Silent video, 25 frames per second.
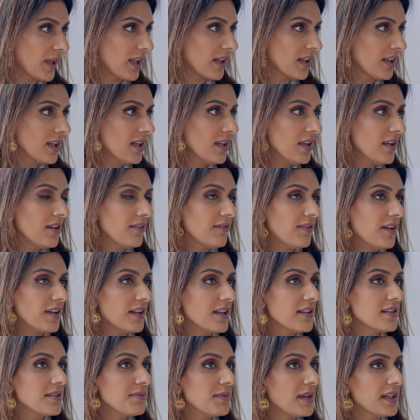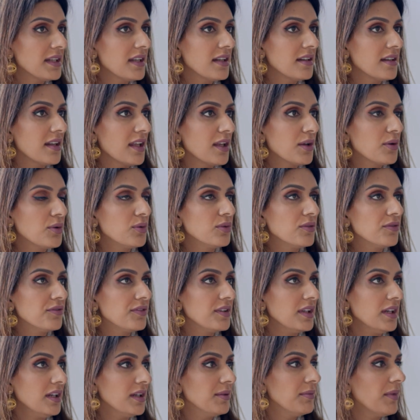وين نعم. فنتمنى انه يكون
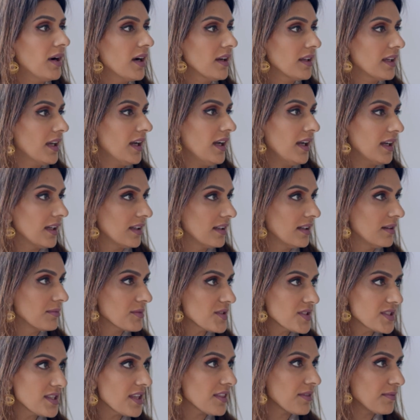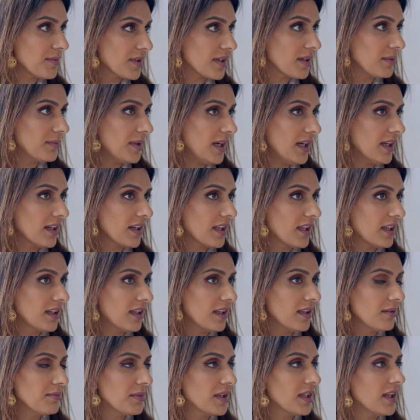في حمايه حق المستثمر
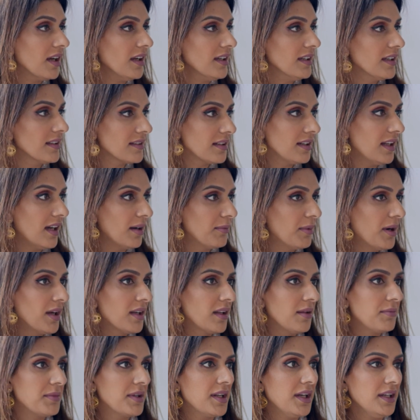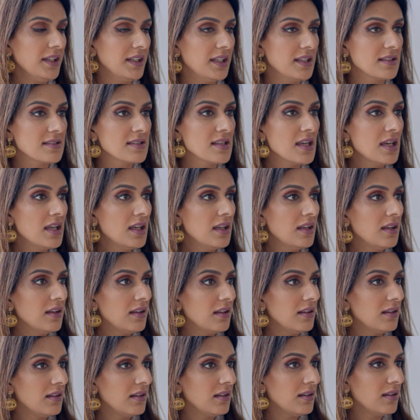البحريني من نعم. ناحيه العماله من ناحيه
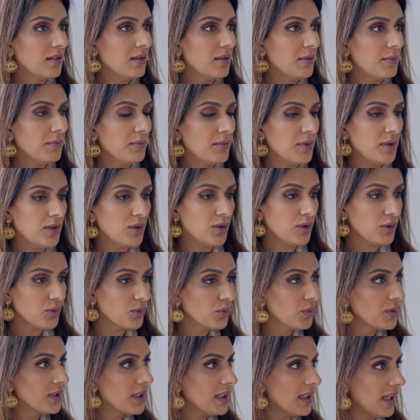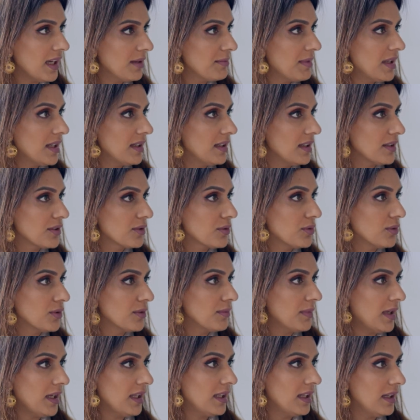عقود العمل اللي
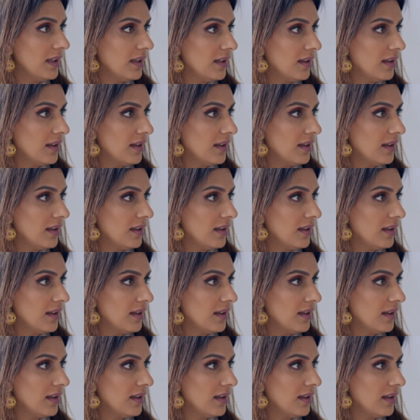تكون مع